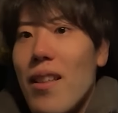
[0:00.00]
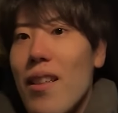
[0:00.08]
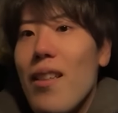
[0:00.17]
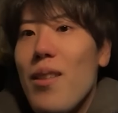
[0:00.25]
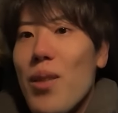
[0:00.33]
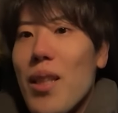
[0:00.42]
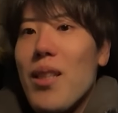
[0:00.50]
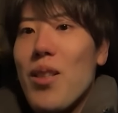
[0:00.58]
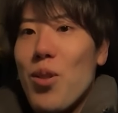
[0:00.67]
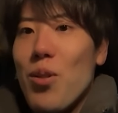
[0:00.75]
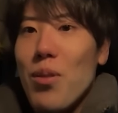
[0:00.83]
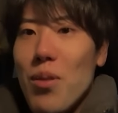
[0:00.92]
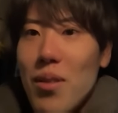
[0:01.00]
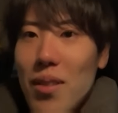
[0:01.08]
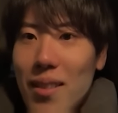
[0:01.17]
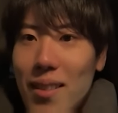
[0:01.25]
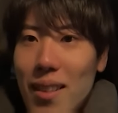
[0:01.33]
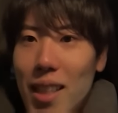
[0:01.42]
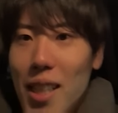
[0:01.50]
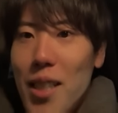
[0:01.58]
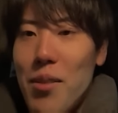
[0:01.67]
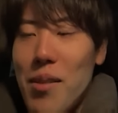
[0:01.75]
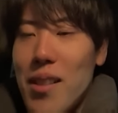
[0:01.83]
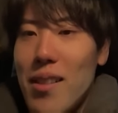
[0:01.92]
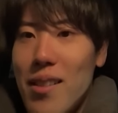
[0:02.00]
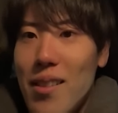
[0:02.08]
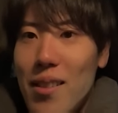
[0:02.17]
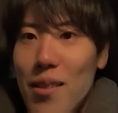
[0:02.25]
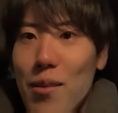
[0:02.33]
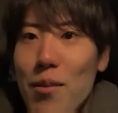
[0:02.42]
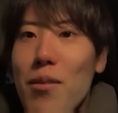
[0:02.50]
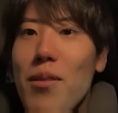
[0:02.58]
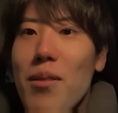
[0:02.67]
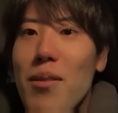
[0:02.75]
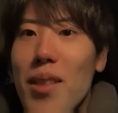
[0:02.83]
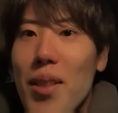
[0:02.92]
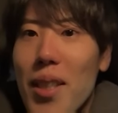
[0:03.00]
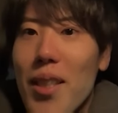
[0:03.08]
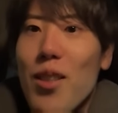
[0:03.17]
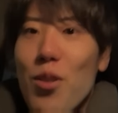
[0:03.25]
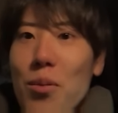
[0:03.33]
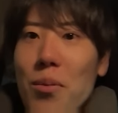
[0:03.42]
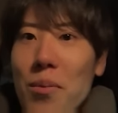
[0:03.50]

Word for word: へーではなかったでしょ。へーでは。ふーんではなかったでしょ。